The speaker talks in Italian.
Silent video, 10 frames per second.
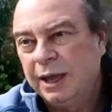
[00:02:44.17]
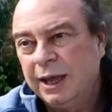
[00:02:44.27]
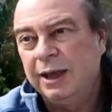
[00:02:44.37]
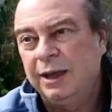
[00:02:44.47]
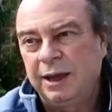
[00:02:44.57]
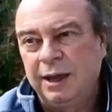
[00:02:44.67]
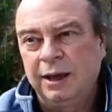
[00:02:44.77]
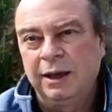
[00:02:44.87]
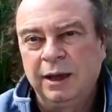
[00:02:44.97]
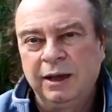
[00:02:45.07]
e
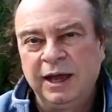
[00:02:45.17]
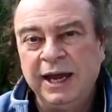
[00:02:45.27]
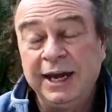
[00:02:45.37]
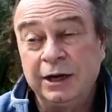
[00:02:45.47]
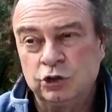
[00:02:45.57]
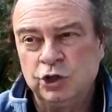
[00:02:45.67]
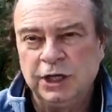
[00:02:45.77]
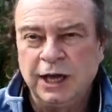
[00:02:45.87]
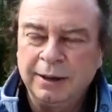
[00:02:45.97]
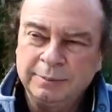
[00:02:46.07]
eh,
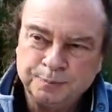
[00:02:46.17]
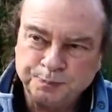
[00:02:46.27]
energia